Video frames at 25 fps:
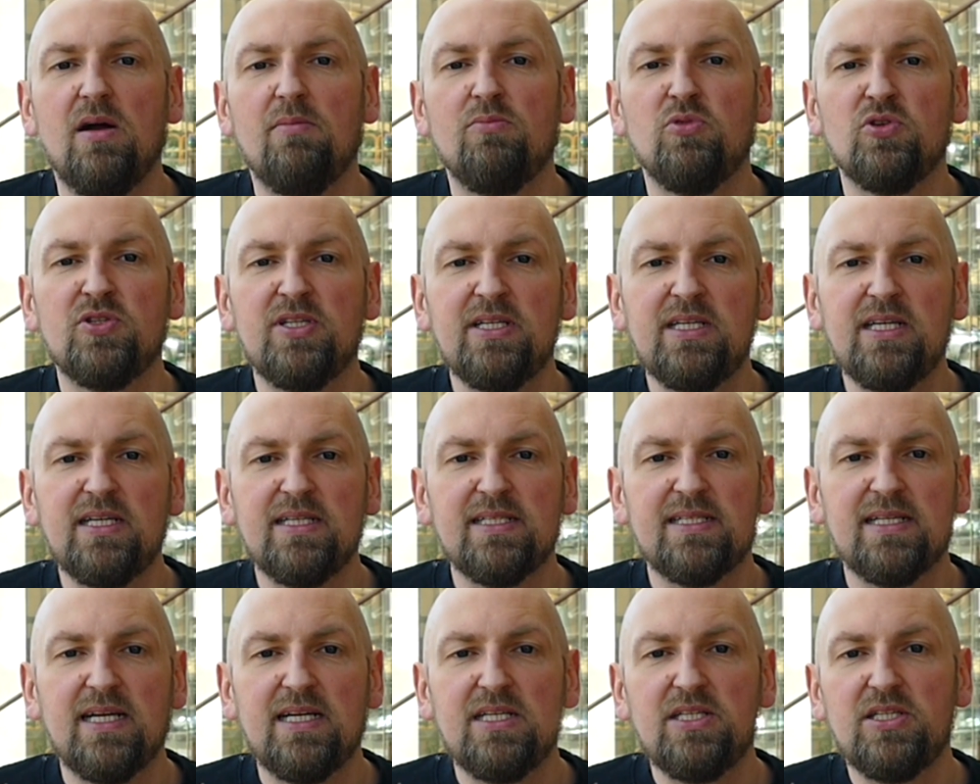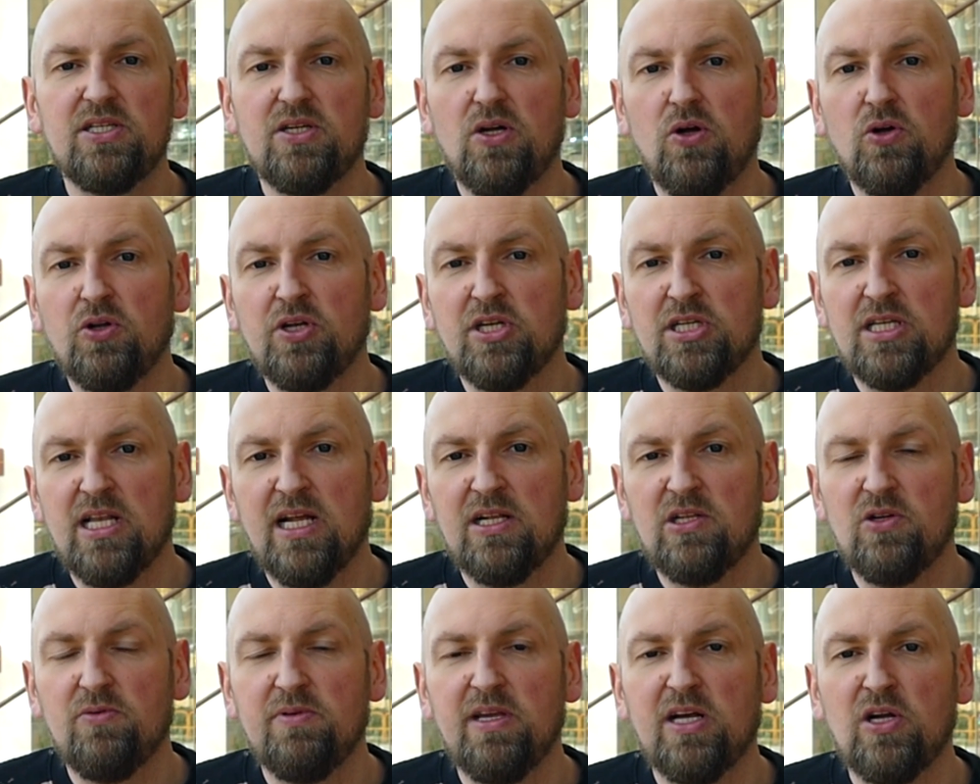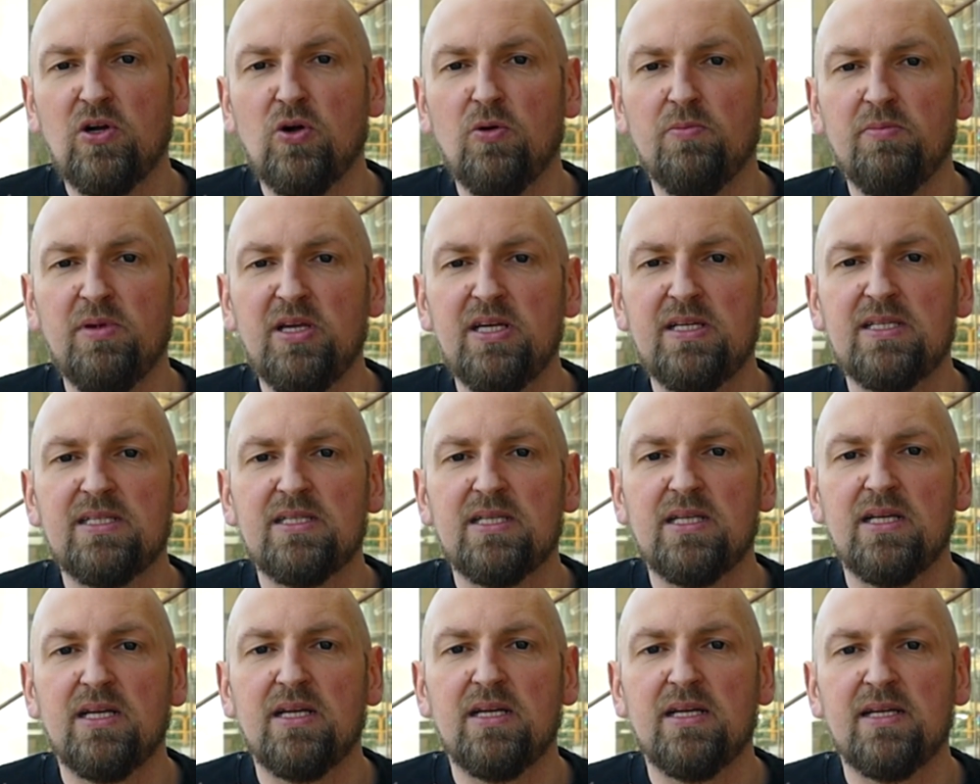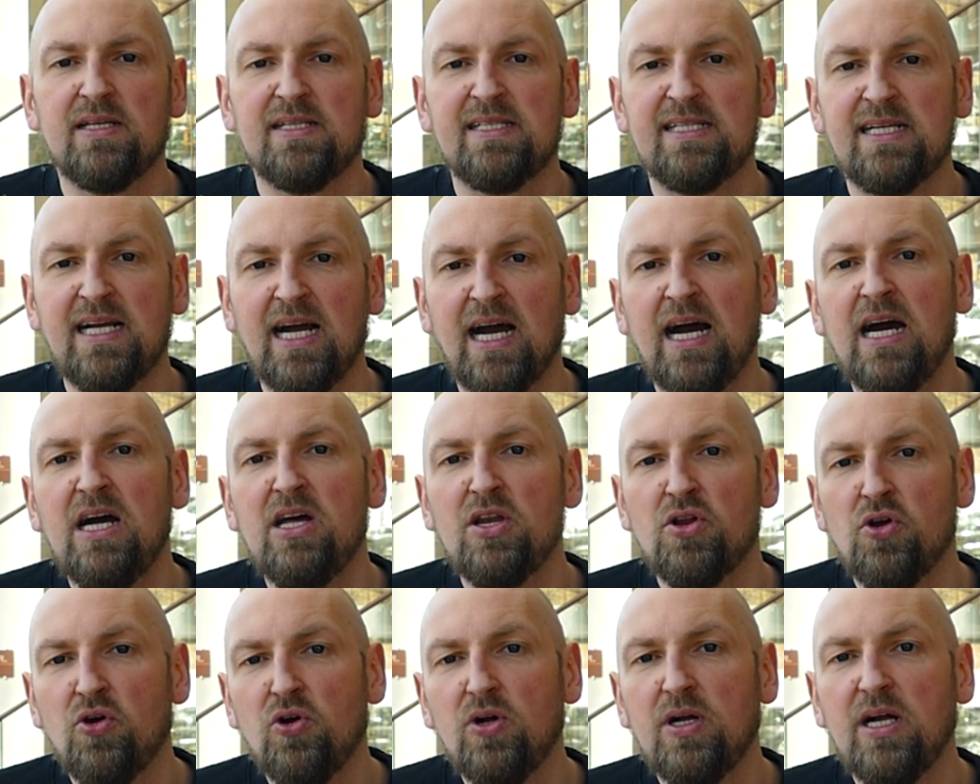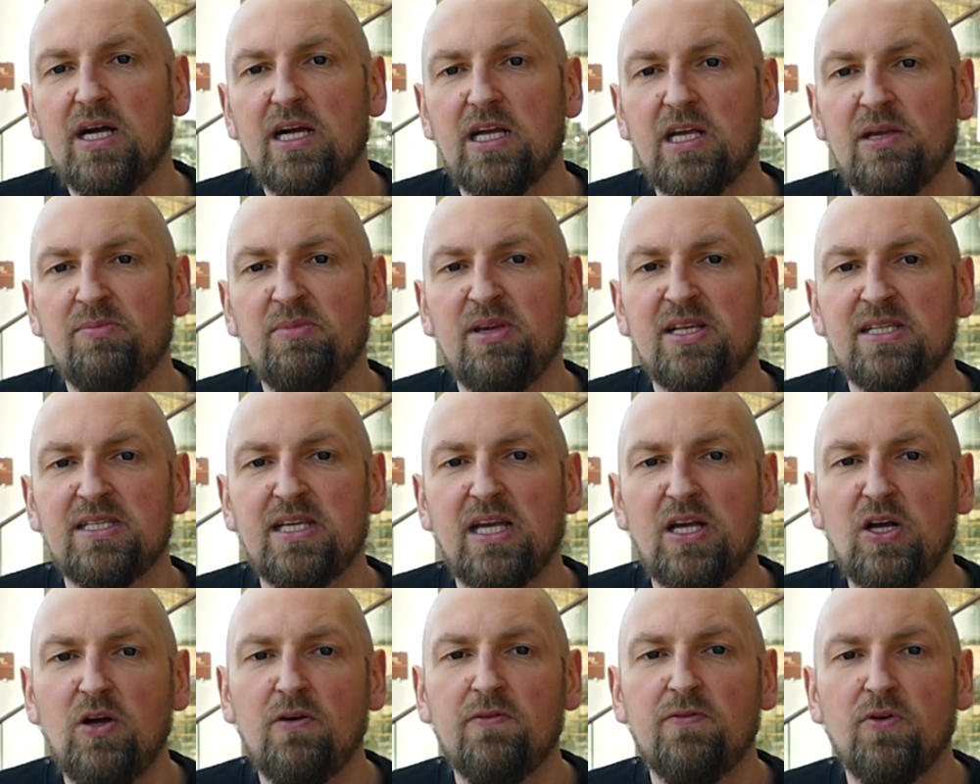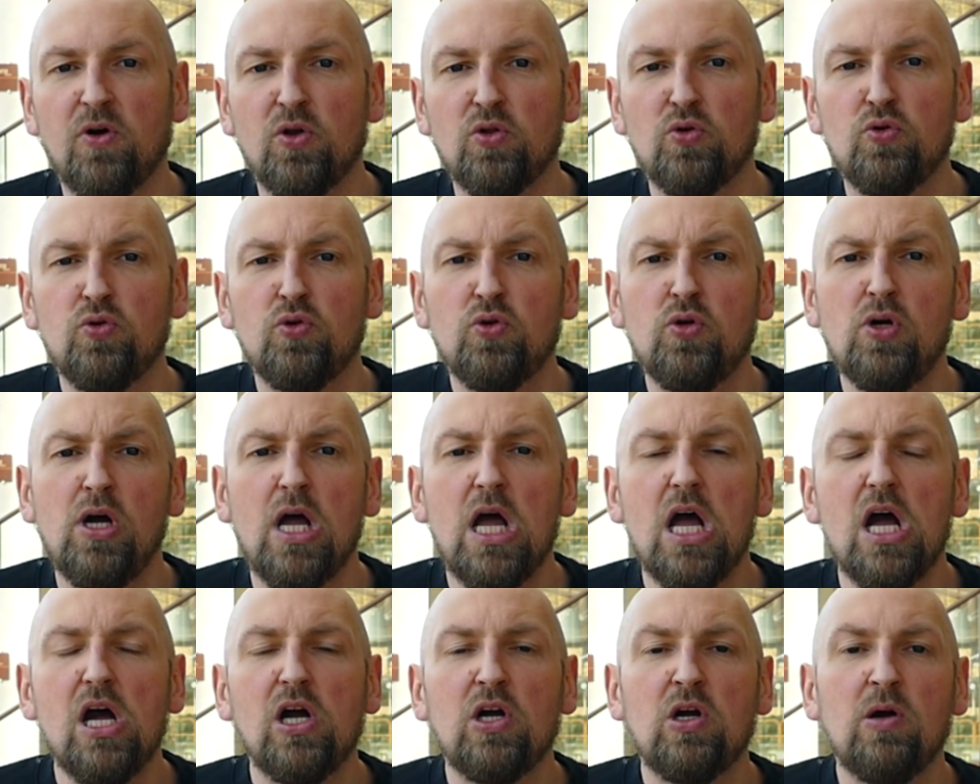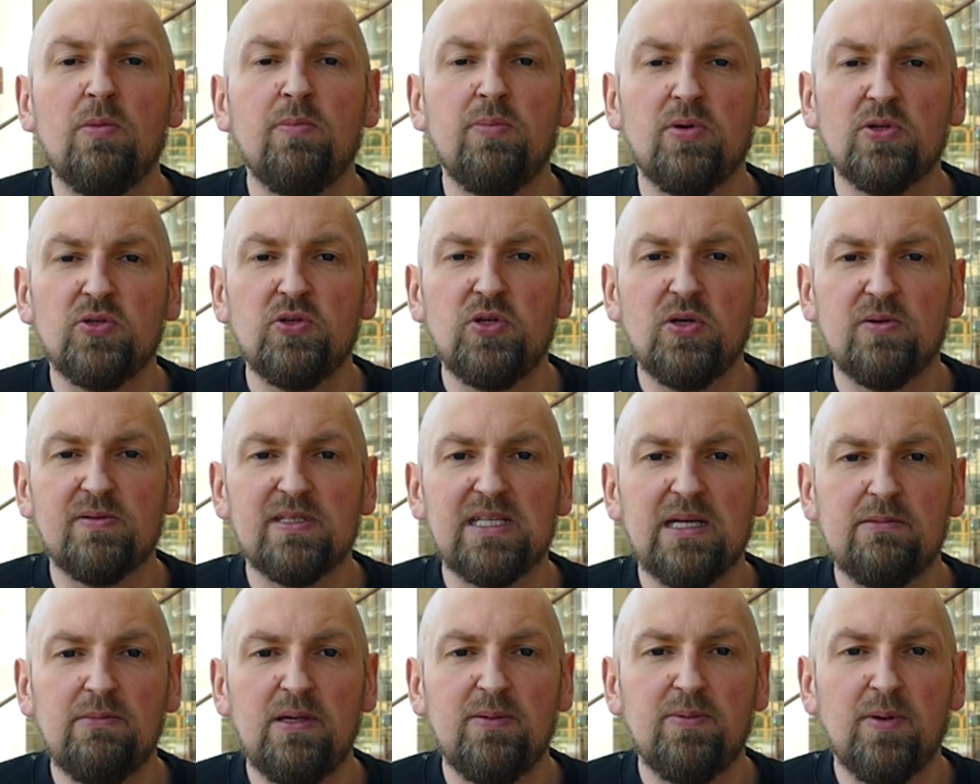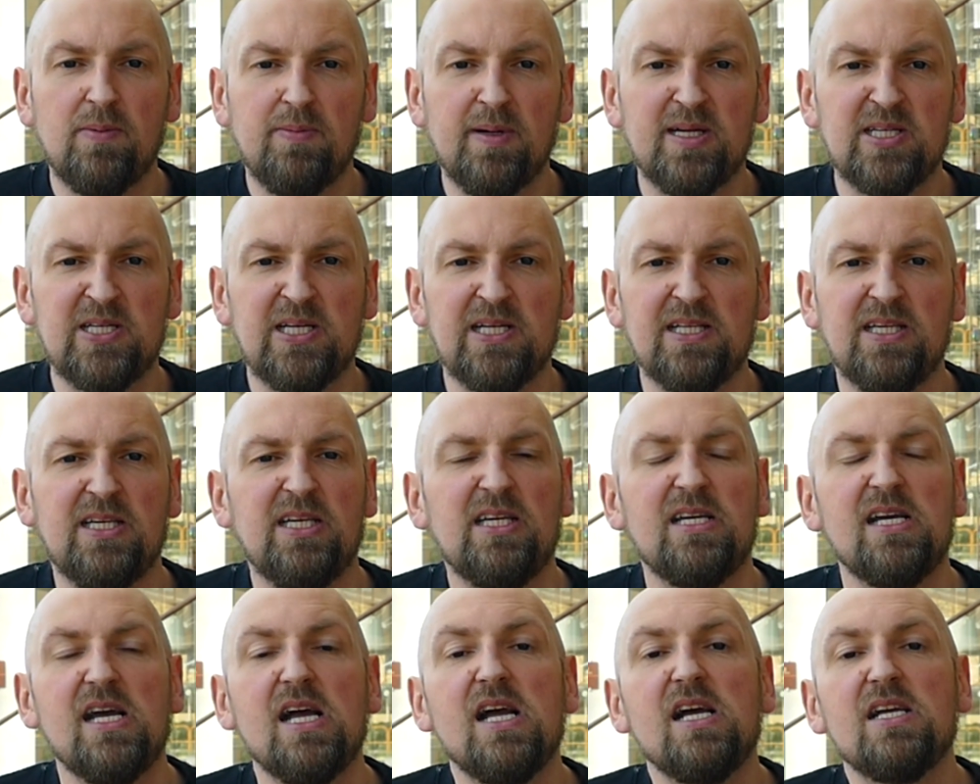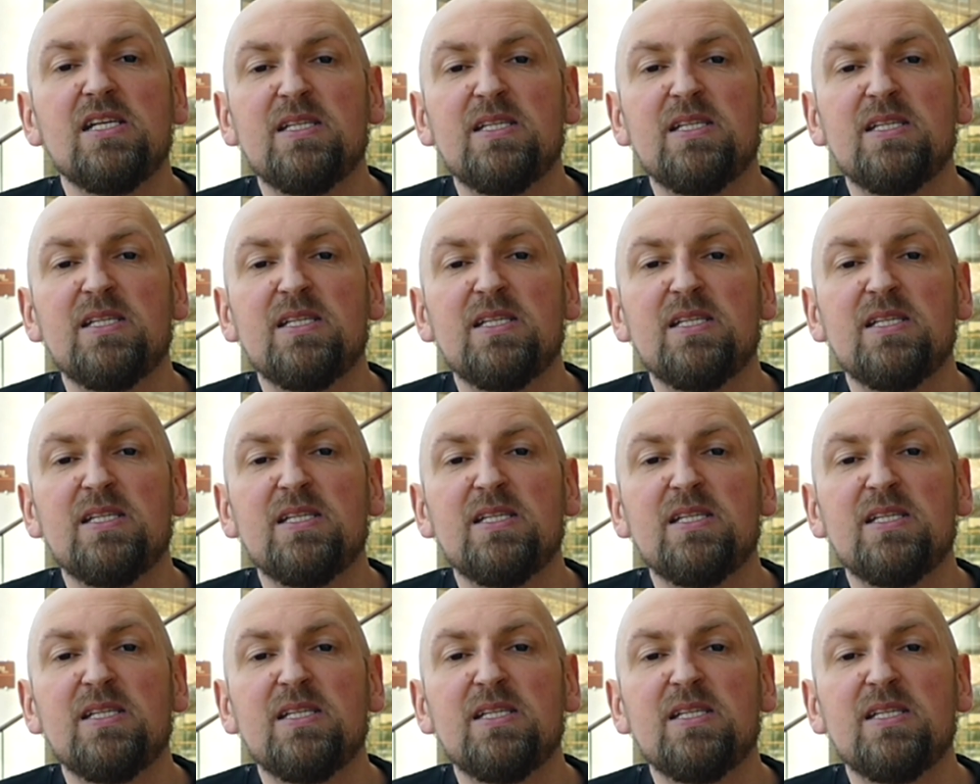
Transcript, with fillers: Muzykę zaś określaną jako miks e, ska, rocka i miejskiego folku komponują sami poparzeni.